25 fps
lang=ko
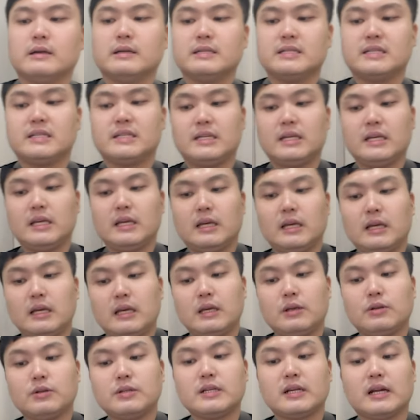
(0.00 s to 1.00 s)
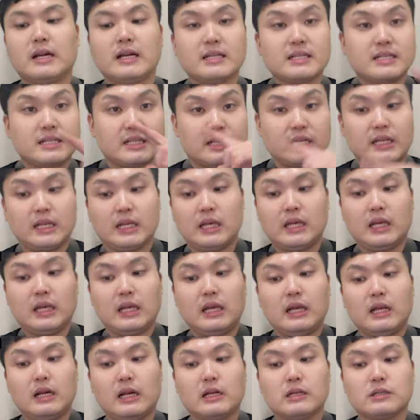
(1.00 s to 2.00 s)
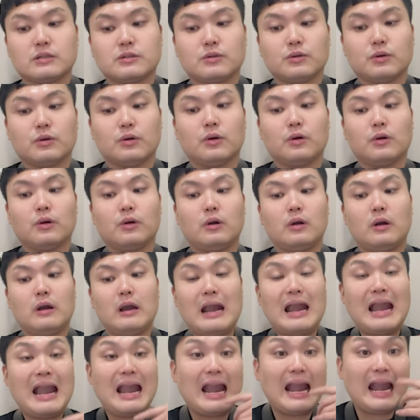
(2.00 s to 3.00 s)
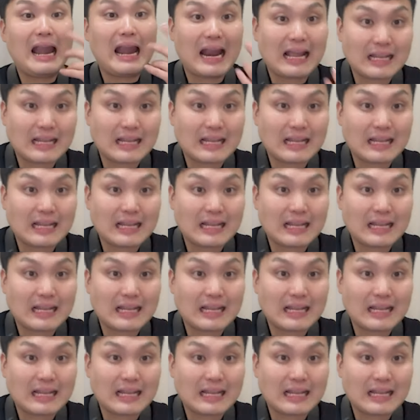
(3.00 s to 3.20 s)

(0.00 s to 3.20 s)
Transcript: 시라 시 시라 솔